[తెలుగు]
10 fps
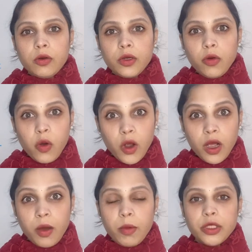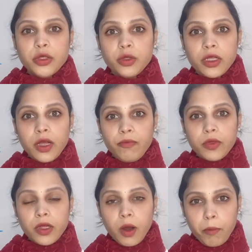ఉంటావు ఒక్క మచ్చ ఉండదు
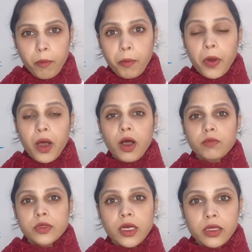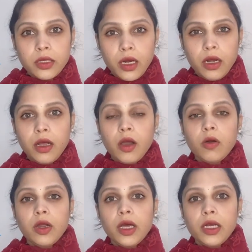అందరు అబ్బా హంసలా తెల్లగా
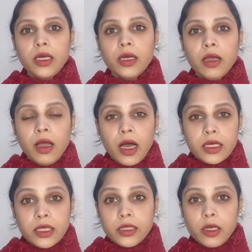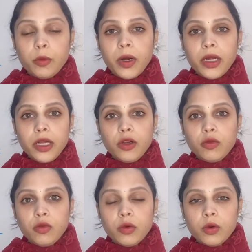ఉండాలి అసలు తెలుపు అంటే
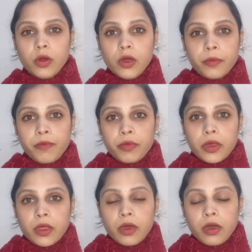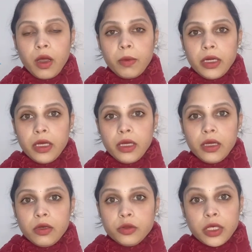నువ్వు కాబట్టి
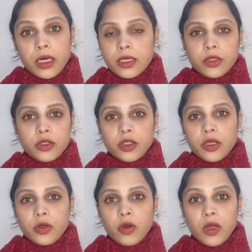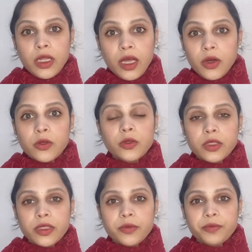నువ్వు చాలా సంతోషంగా ఉన్నావు కదా అని
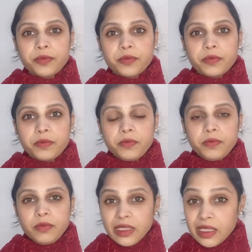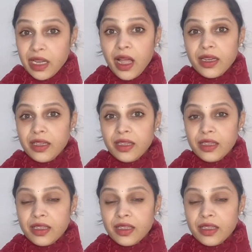అడుగుతుంట కానీ